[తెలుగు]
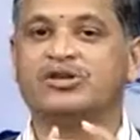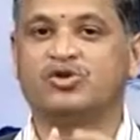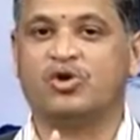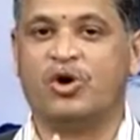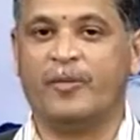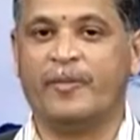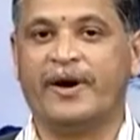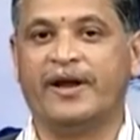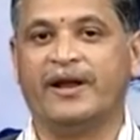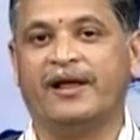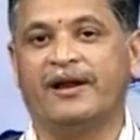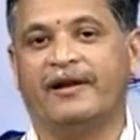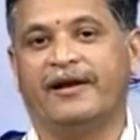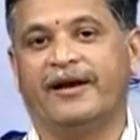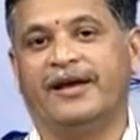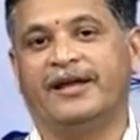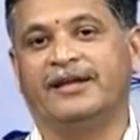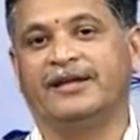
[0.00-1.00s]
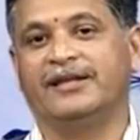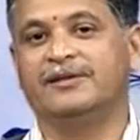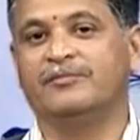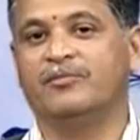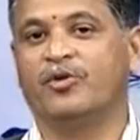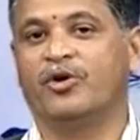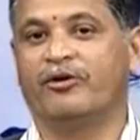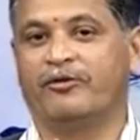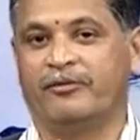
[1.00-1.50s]
సోపానాలు రాయాలి ఇది
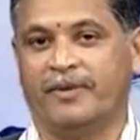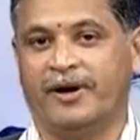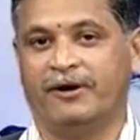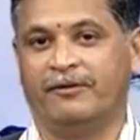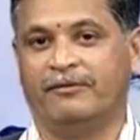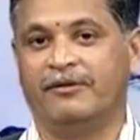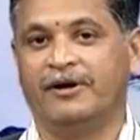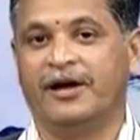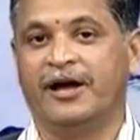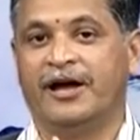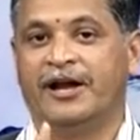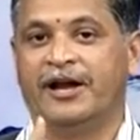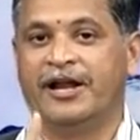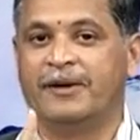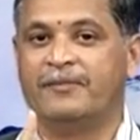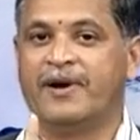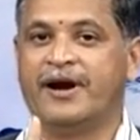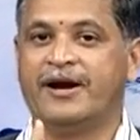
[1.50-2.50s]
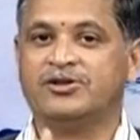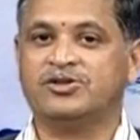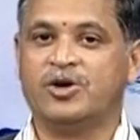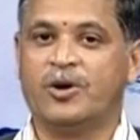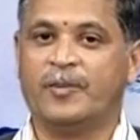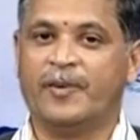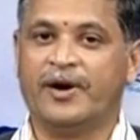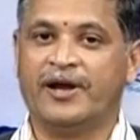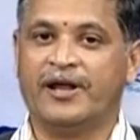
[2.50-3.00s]
మూడో విభాగం నిర్మాణ
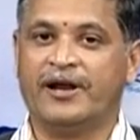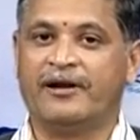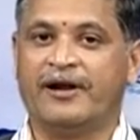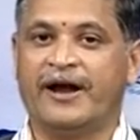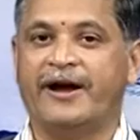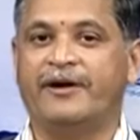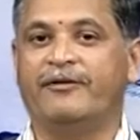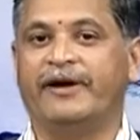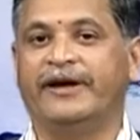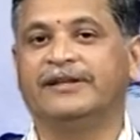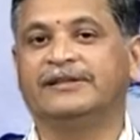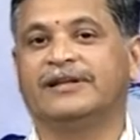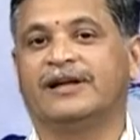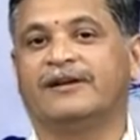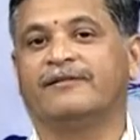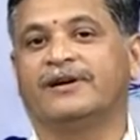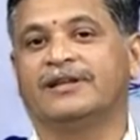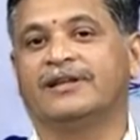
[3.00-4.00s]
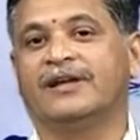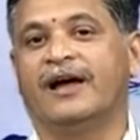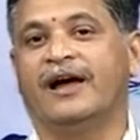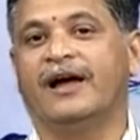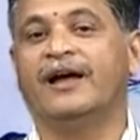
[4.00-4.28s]
సోపానాలు రాయడం అయిన తర్వాత